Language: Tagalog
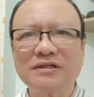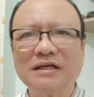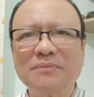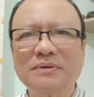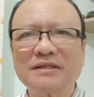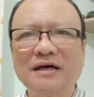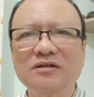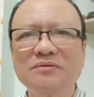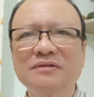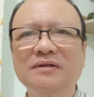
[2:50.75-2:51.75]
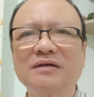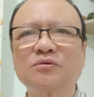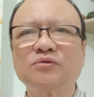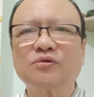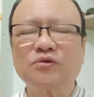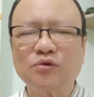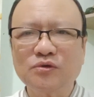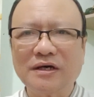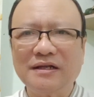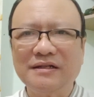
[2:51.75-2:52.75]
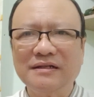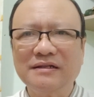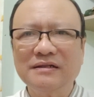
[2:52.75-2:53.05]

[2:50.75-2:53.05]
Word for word: dapat tayong natutunan